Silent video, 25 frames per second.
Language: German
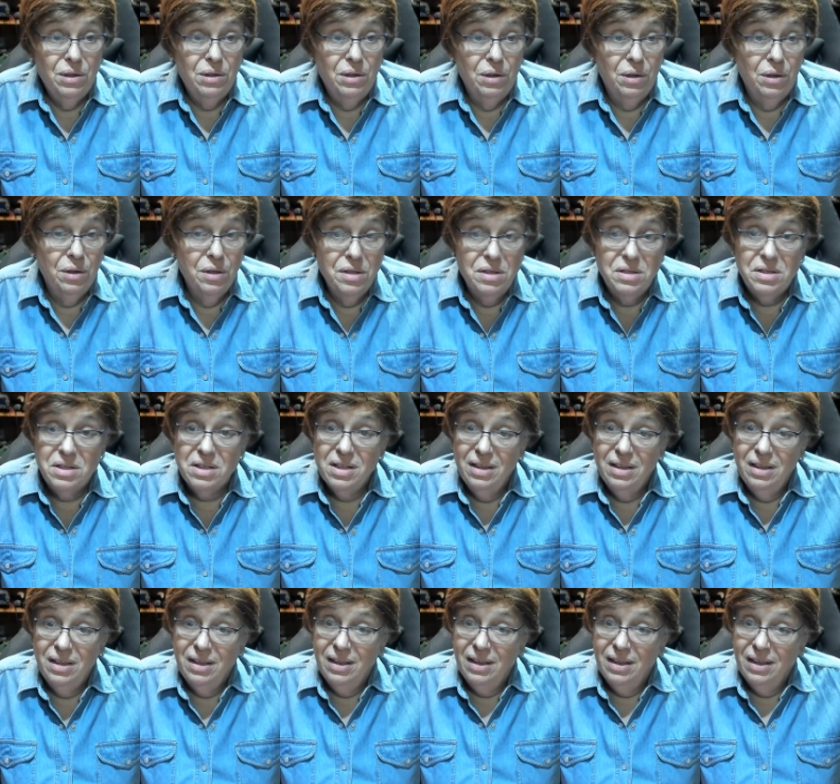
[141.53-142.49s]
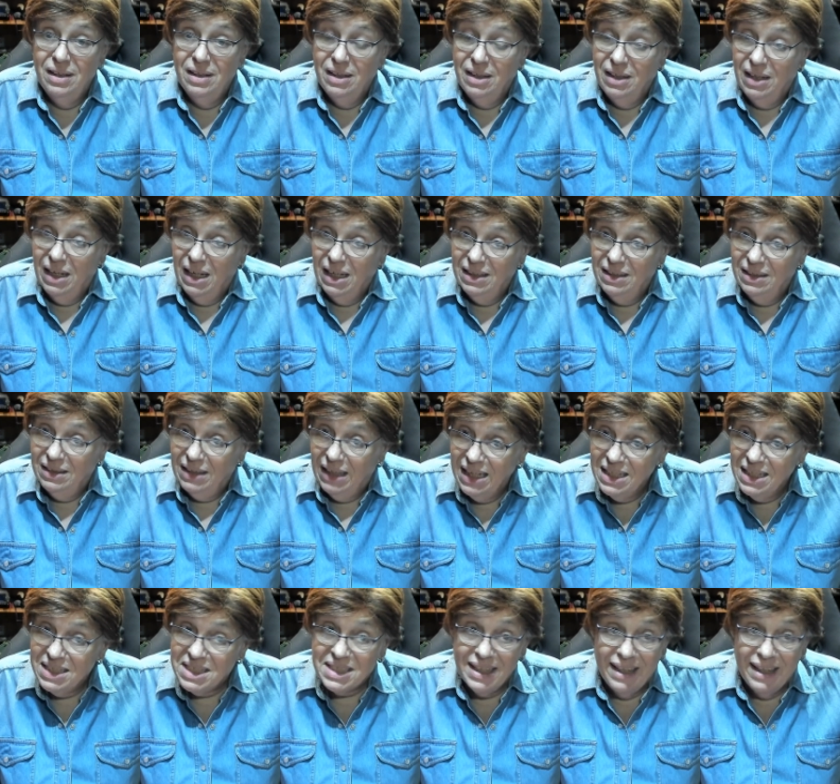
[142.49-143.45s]
Und
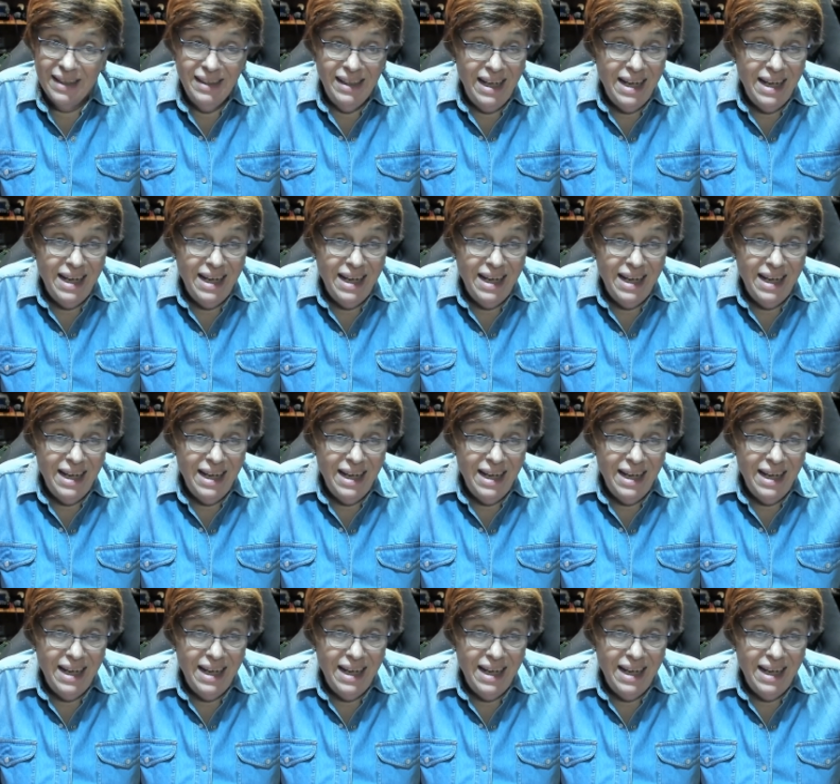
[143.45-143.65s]
als dann